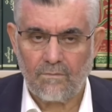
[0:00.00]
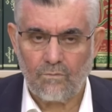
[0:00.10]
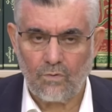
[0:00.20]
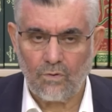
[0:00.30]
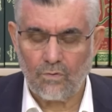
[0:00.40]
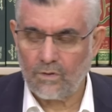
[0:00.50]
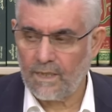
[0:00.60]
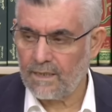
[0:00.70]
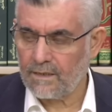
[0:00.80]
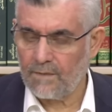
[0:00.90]
bu
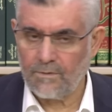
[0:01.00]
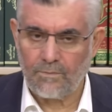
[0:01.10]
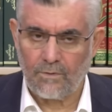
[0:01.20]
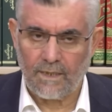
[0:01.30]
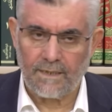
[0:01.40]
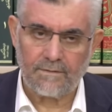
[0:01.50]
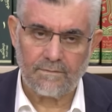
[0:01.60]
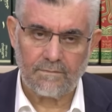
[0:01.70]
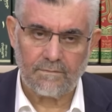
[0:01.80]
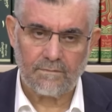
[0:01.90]
konuda tabip olan
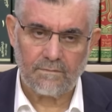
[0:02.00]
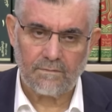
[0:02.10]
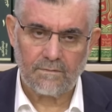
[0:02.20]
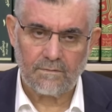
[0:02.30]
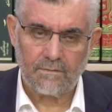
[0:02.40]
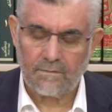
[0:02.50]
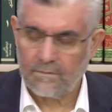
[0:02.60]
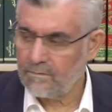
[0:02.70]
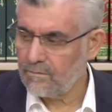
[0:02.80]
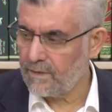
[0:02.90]

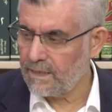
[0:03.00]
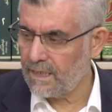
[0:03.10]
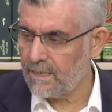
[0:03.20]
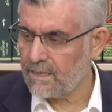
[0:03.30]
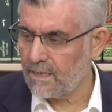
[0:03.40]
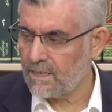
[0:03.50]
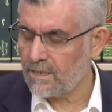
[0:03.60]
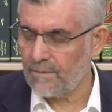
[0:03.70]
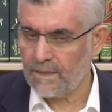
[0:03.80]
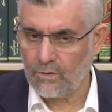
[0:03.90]
ve kendisi aynı
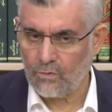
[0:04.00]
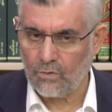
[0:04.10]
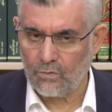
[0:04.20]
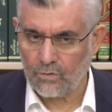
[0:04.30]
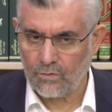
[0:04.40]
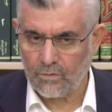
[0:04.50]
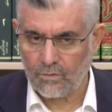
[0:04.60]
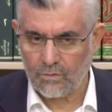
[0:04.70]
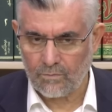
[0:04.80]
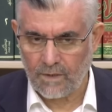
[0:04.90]
zamanda yoğun
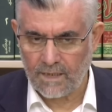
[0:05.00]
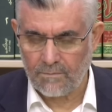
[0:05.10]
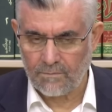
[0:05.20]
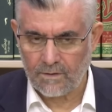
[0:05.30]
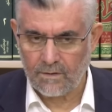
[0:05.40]
e, bakım e,